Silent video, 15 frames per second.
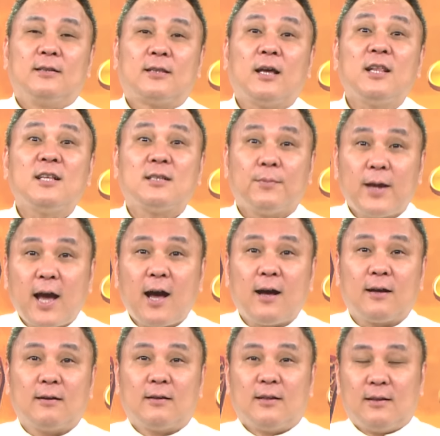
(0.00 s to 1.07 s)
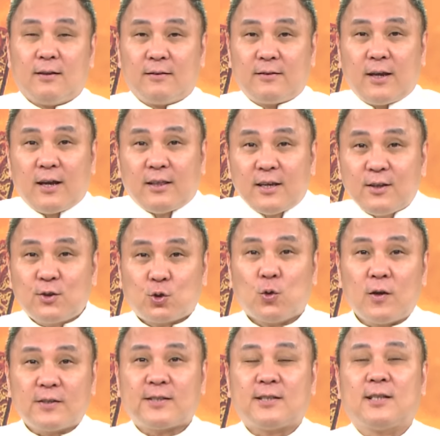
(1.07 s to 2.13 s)
等你怎么样跌停
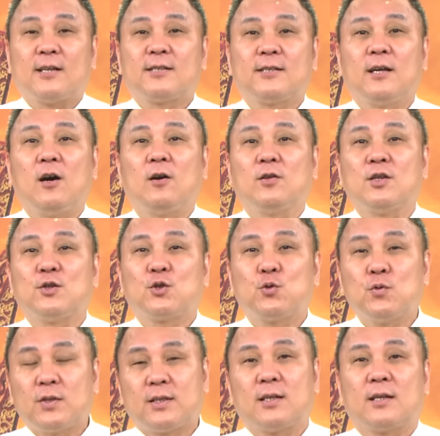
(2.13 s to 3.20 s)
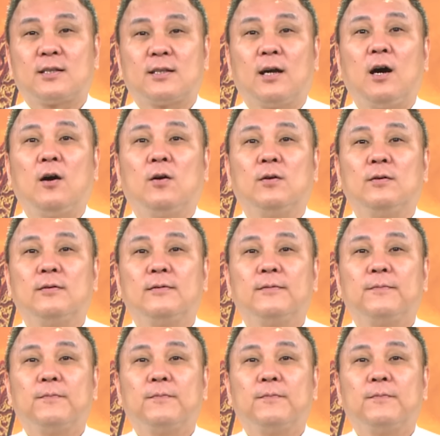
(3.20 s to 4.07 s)
锁死的时候，你输死的时候，